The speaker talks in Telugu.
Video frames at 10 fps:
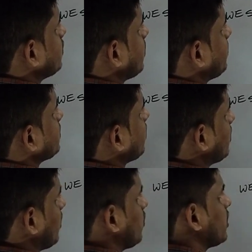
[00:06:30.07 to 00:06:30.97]
అని చెప్పేసి
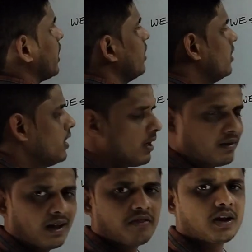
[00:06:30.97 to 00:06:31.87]
అంటారు ఓకేనా
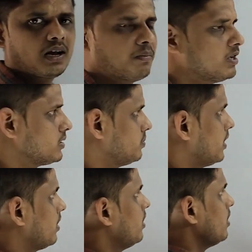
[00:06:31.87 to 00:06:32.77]
నదరన్
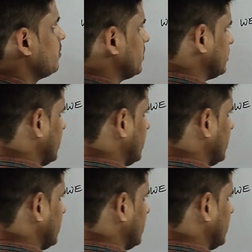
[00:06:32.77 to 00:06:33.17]
హెమిస్పియర్ మరి